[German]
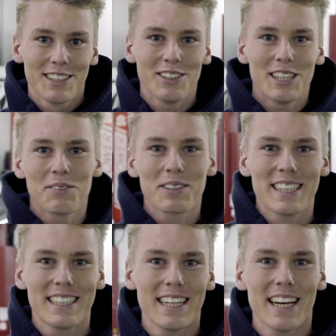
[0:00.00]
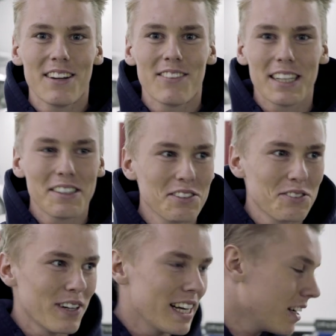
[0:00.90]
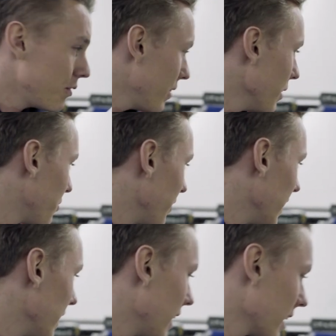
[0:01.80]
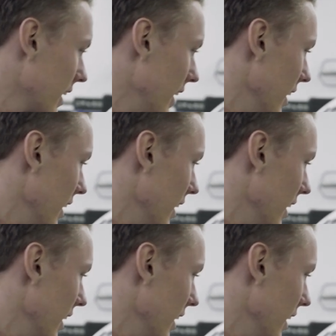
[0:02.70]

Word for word: So, ihr habt gesehen, eine Wahnsinnsfelge. Vielen, vielen Dank.